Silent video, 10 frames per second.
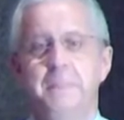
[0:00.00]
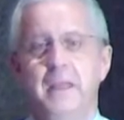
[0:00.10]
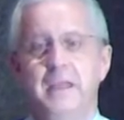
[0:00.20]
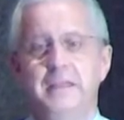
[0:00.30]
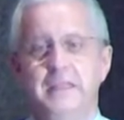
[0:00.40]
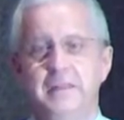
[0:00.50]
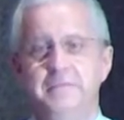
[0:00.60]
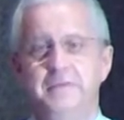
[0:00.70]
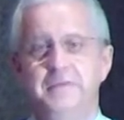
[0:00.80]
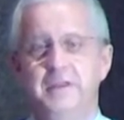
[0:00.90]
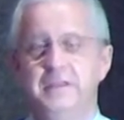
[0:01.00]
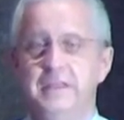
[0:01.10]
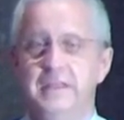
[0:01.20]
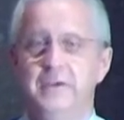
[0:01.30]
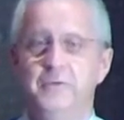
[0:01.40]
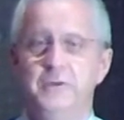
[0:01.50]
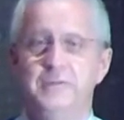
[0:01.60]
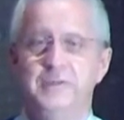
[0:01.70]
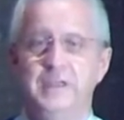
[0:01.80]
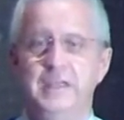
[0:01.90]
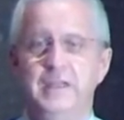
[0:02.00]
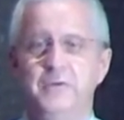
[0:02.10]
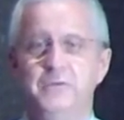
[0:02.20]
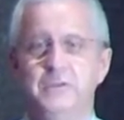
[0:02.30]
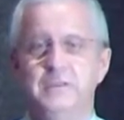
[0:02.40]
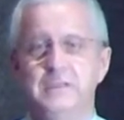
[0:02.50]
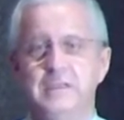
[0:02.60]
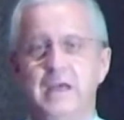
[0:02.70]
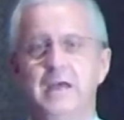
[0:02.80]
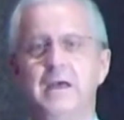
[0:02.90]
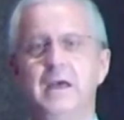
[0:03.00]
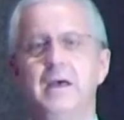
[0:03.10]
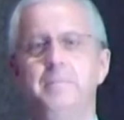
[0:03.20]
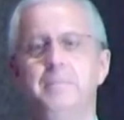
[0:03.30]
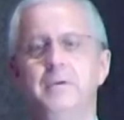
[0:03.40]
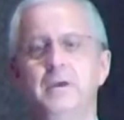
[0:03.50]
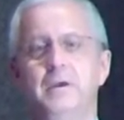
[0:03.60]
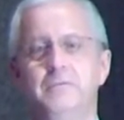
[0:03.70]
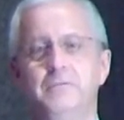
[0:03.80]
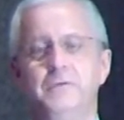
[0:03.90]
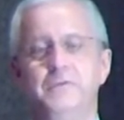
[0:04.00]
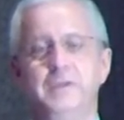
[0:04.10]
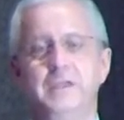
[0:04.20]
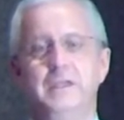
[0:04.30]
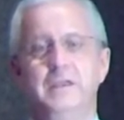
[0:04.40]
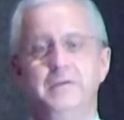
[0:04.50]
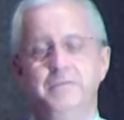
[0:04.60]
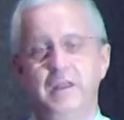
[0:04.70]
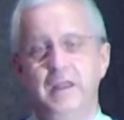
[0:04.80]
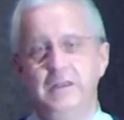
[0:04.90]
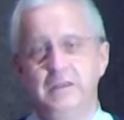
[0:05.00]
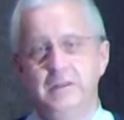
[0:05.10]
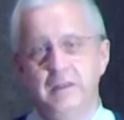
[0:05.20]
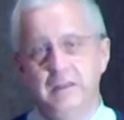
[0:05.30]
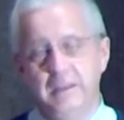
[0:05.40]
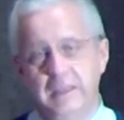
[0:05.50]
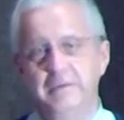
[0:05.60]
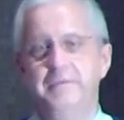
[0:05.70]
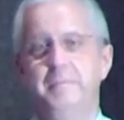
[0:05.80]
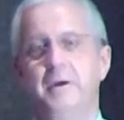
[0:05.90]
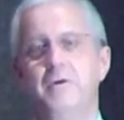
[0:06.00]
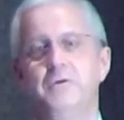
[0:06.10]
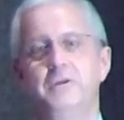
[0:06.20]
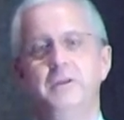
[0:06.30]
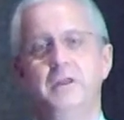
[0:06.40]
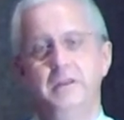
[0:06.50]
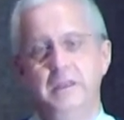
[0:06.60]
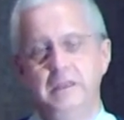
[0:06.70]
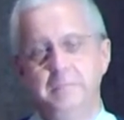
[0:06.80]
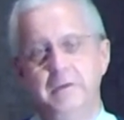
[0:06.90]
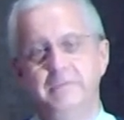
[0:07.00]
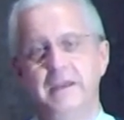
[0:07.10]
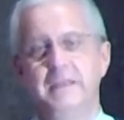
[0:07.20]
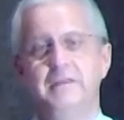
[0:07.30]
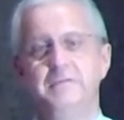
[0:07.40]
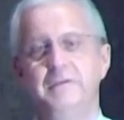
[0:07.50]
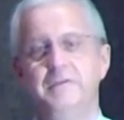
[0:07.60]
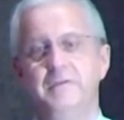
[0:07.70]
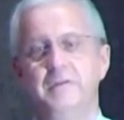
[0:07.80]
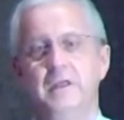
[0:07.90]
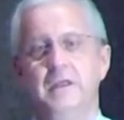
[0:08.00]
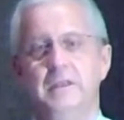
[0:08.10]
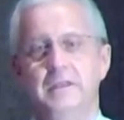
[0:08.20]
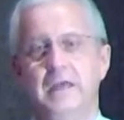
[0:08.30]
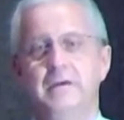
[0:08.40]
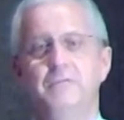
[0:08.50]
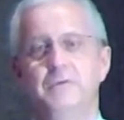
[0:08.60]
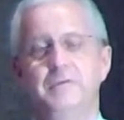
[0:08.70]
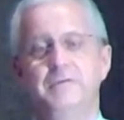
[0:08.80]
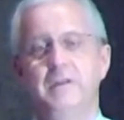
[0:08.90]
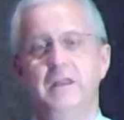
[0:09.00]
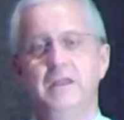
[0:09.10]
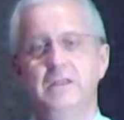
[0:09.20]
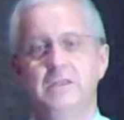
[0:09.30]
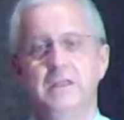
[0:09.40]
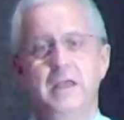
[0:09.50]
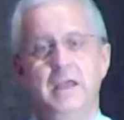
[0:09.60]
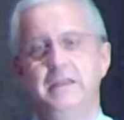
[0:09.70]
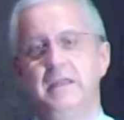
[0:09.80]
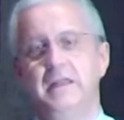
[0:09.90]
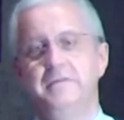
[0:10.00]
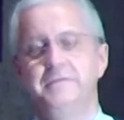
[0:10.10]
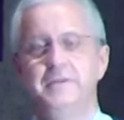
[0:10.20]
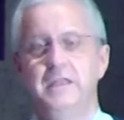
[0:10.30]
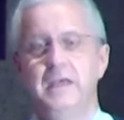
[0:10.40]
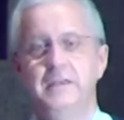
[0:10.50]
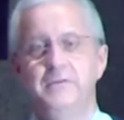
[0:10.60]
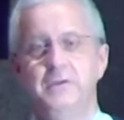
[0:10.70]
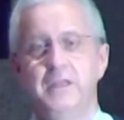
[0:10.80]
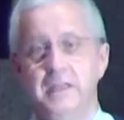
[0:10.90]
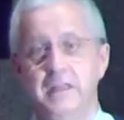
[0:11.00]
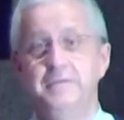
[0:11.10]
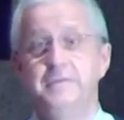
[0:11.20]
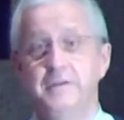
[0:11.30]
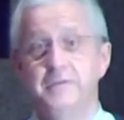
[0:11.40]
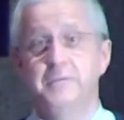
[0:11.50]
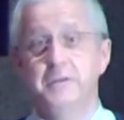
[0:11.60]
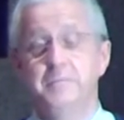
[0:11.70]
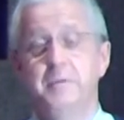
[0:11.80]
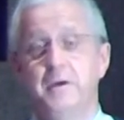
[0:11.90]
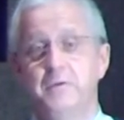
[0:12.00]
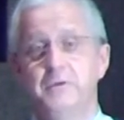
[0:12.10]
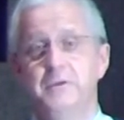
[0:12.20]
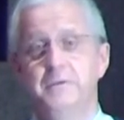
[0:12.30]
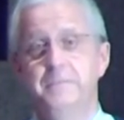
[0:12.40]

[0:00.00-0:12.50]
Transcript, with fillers: eine Hilfe sein, denn er holt sie genau da ab, wo sie vielleicht Hilfe brauchen, nicht mehr weiter wissen, da wo sie vielleicht eine helfende Hand oder ein helfendes Wort brauchen.